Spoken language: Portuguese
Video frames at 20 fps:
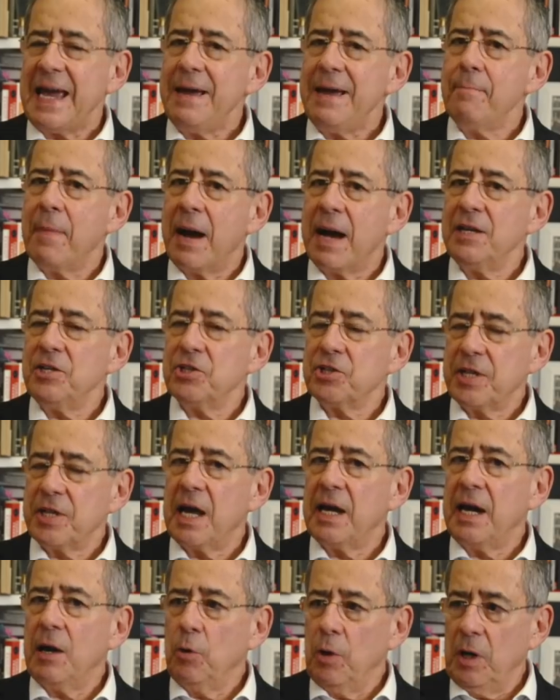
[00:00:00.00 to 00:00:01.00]
quem des... mais
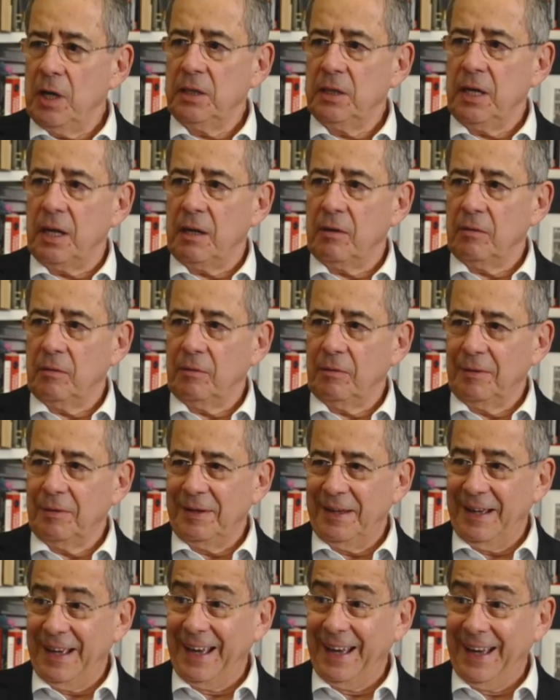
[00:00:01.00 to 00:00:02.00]
está na Holanda?
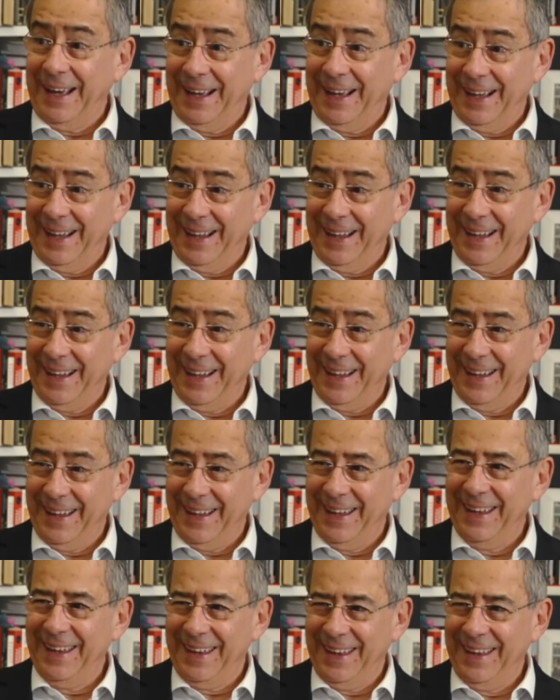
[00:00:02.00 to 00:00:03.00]
Além da
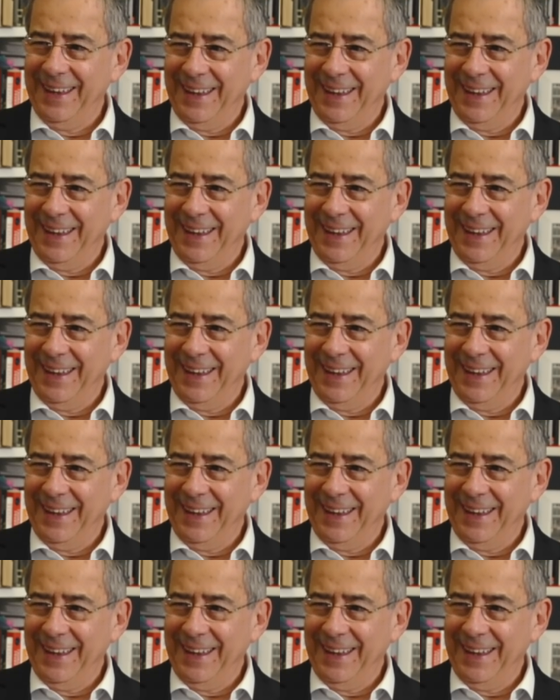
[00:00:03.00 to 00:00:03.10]
Globo